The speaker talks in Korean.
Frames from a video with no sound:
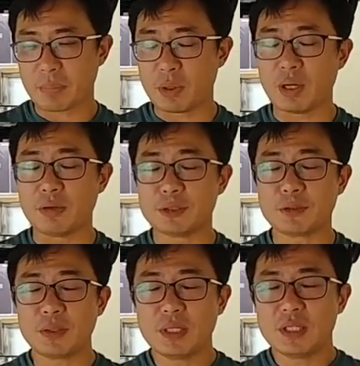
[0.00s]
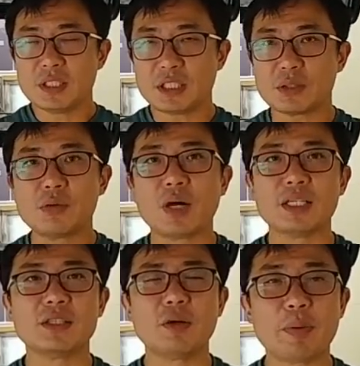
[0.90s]
뭐라고 하죠? 시공
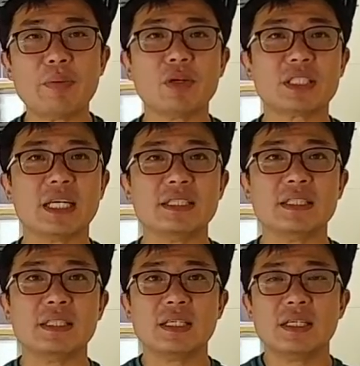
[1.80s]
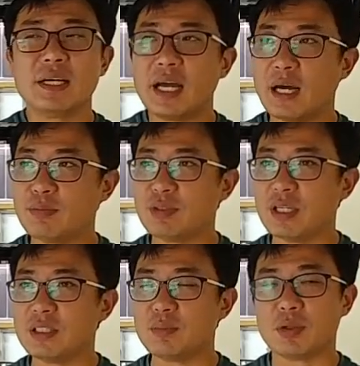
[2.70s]
과정을 빼먹지 않는, 하부에
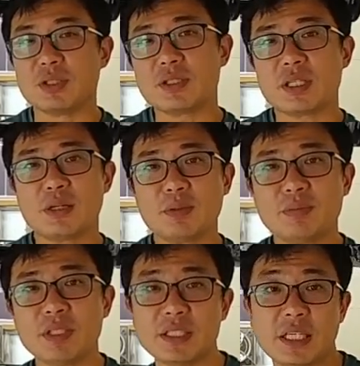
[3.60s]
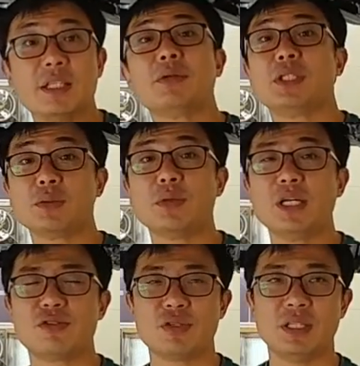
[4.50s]
있는 모든 스틸 부분에 제대로
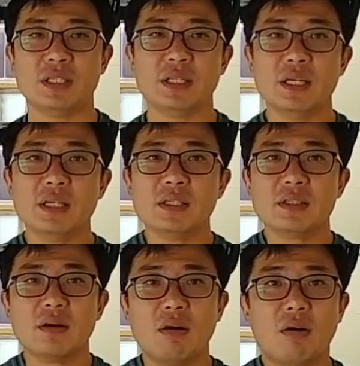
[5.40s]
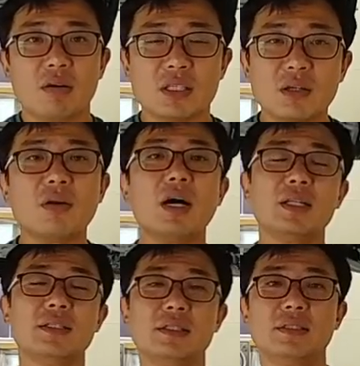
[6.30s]
시공할 수 있는
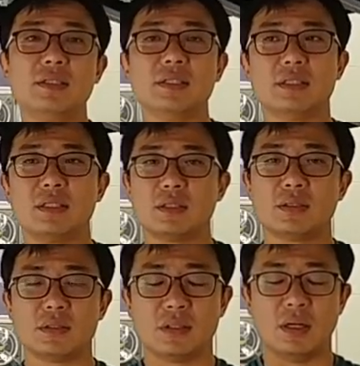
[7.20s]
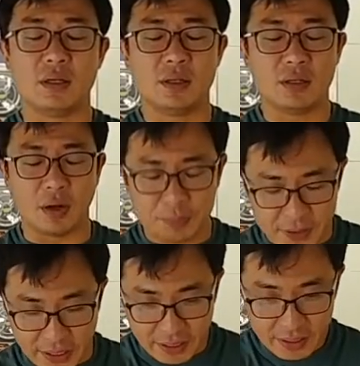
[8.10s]
그러한
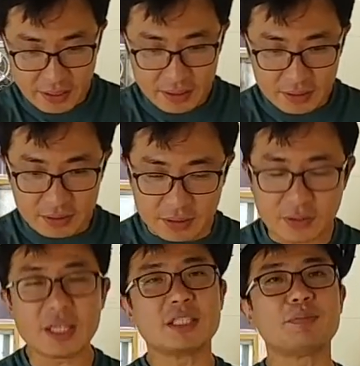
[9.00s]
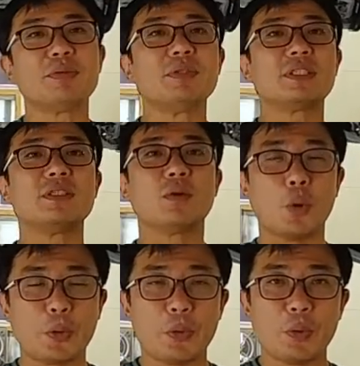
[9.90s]
업체, 그러한 제품을 쓰는
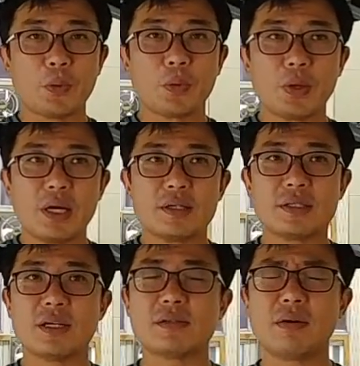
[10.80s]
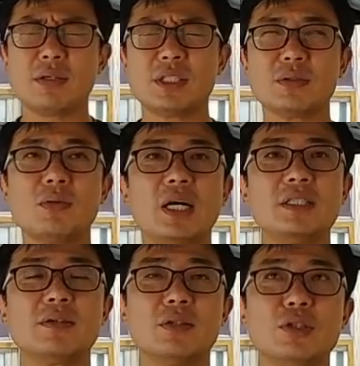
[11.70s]
곳에서
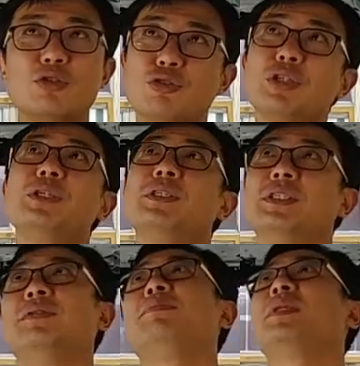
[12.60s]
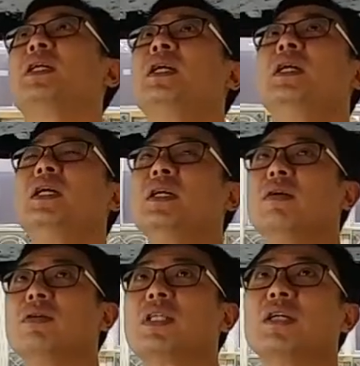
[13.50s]
시공하는 거를 추천을 드립니다.
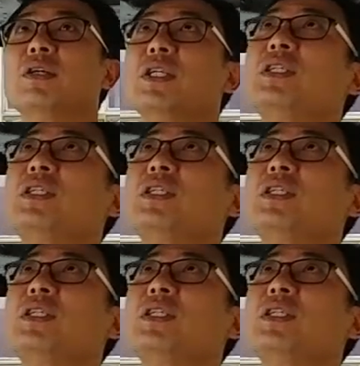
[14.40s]
당연히